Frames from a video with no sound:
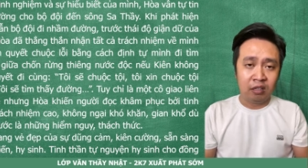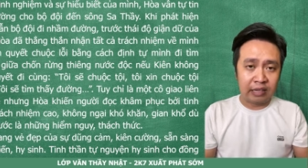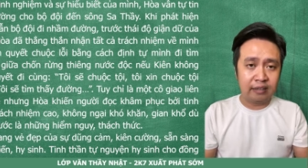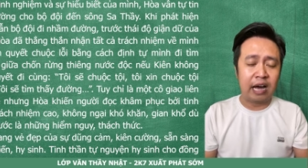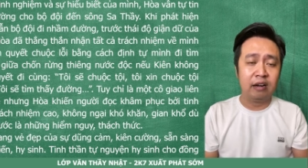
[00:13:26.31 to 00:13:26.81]

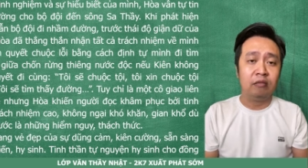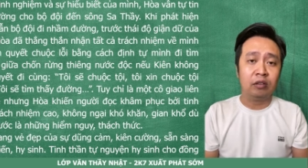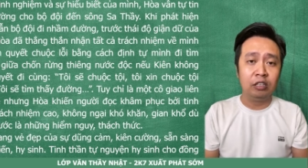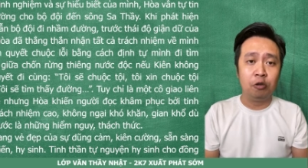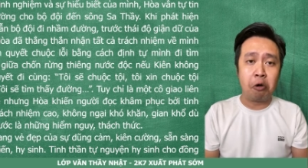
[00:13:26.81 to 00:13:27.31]
Tinh thần
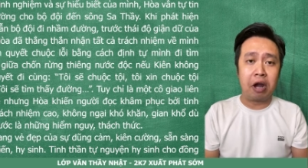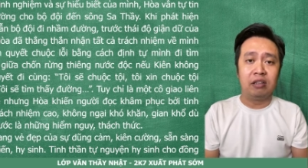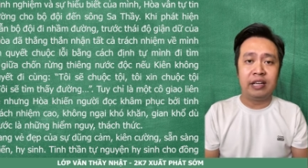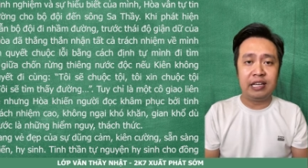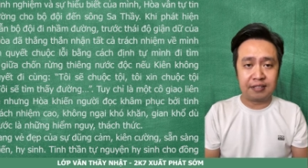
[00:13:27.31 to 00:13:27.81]
tự nguyện
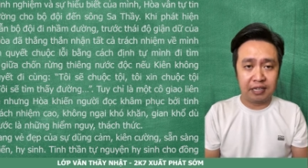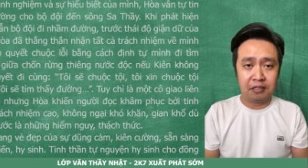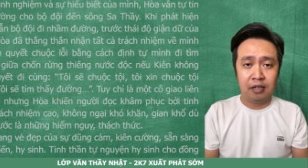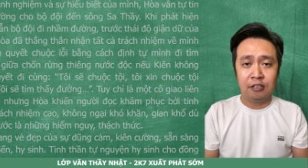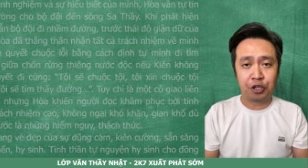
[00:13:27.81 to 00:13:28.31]
hy sinh
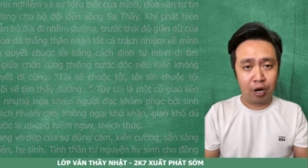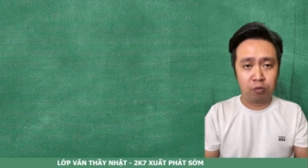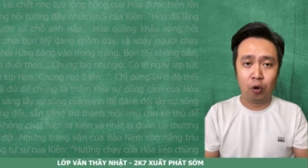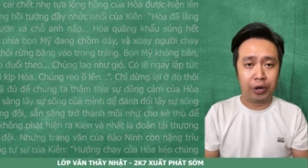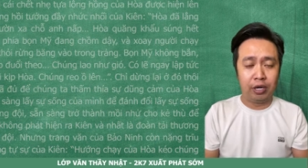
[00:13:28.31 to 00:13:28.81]
cho đồng
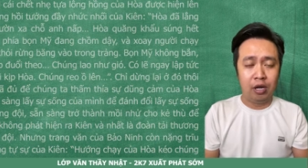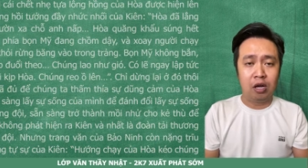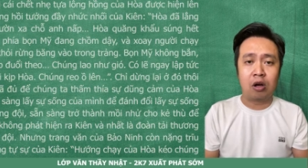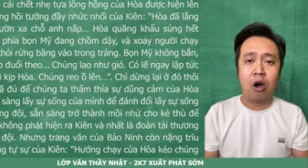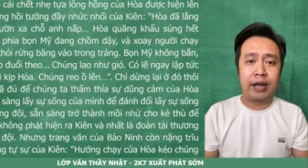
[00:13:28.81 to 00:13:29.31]
đội
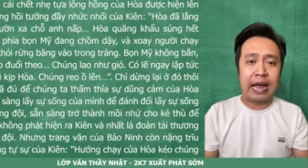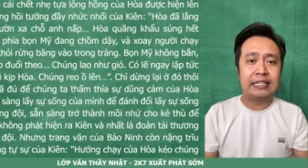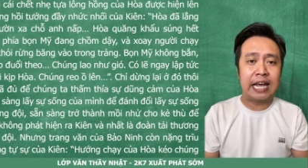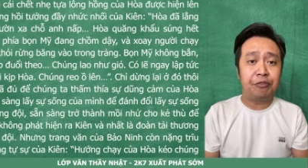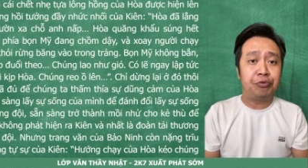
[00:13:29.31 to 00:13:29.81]
coi cái
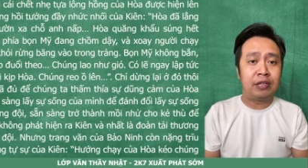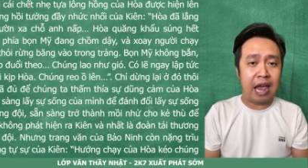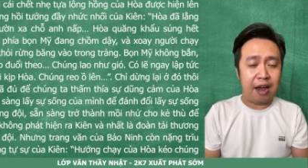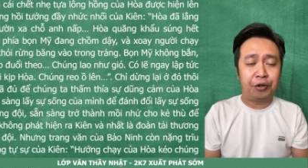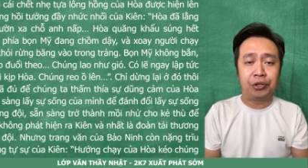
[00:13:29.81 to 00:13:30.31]
chết
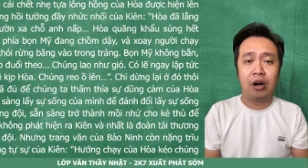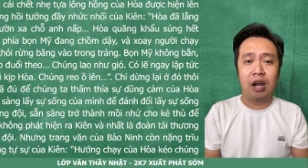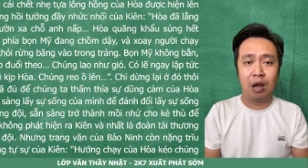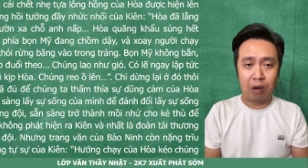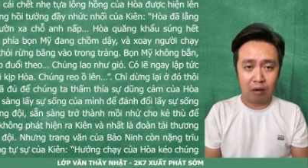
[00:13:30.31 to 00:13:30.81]
nhẹ tựa
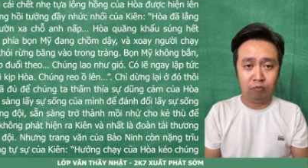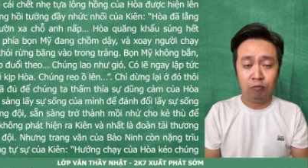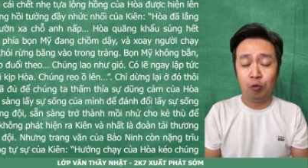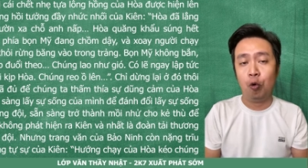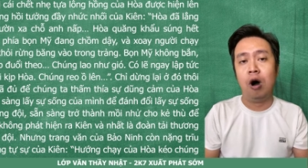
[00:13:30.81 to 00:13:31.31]
lâm hầm
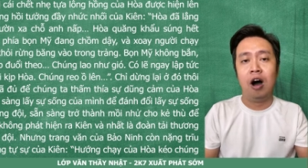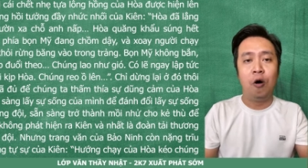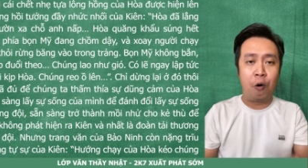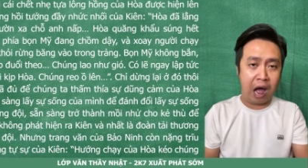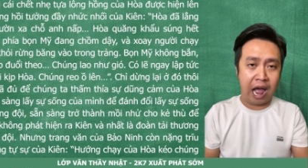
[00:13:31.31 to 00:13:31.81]
của
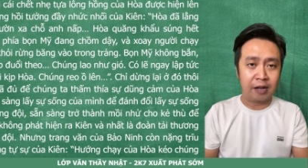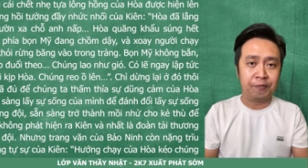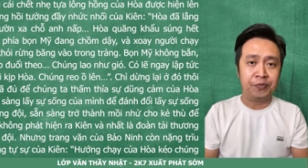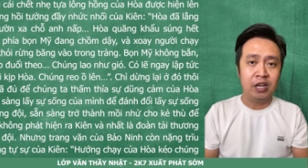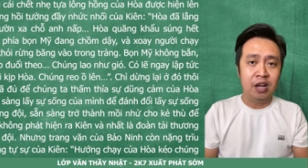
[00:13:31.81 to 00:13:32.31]
Hòa
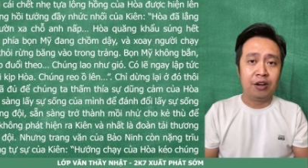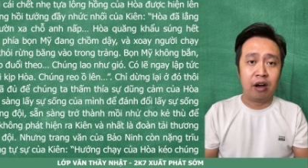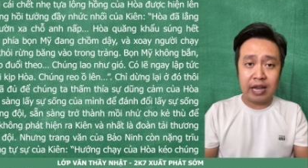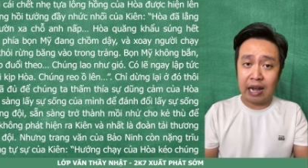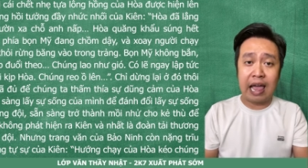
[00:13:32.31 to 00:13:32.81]
được
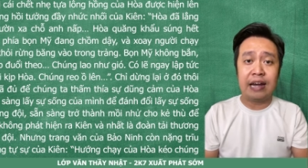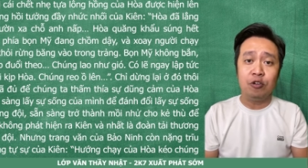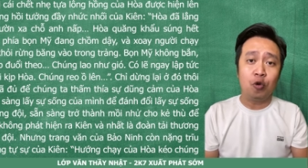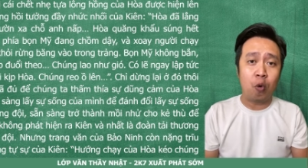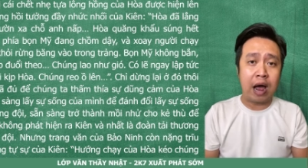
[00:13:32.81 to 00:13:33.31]
hiện lên
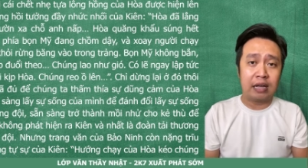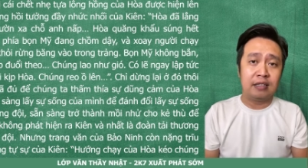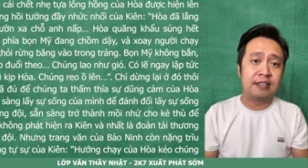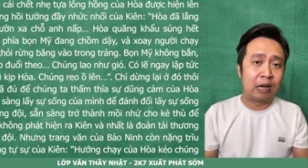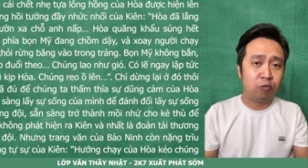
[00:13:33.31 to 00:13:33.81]
qua
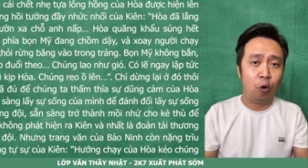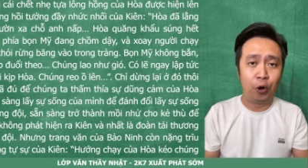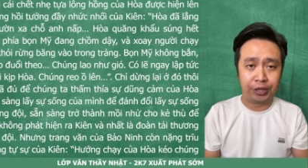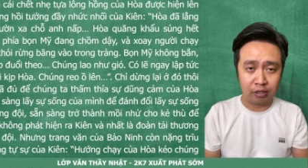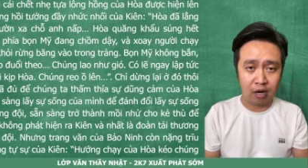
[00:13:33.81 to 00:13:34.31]
dòng
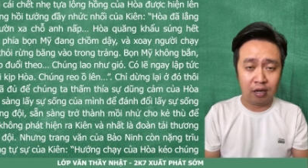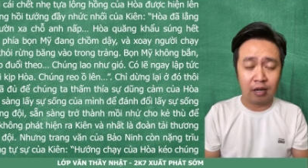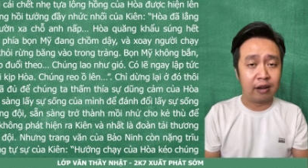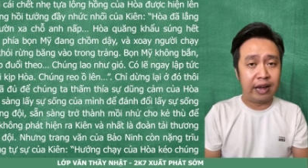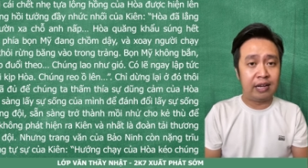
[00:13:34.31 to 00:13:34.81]
hồi tưởng
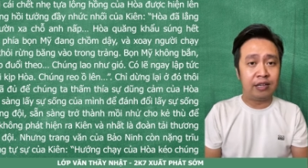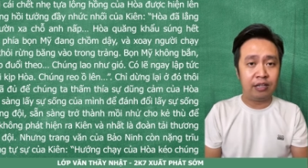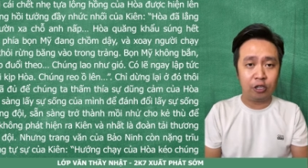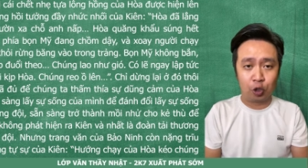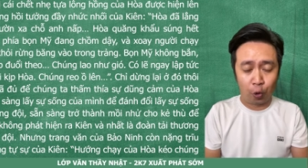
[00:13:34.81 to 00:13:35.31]
đầy
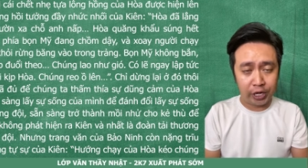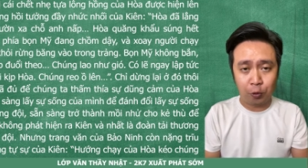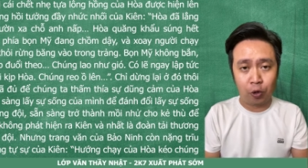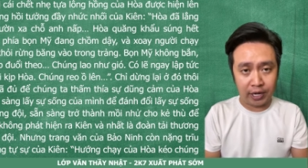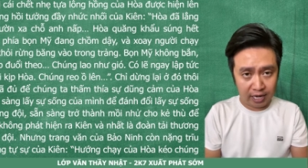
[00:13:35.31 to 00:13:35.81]
nhức nhối
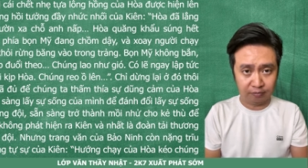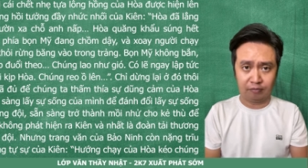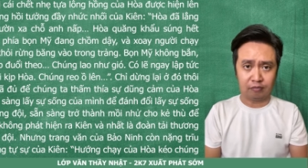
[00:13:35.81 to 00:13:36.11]
của Kiên.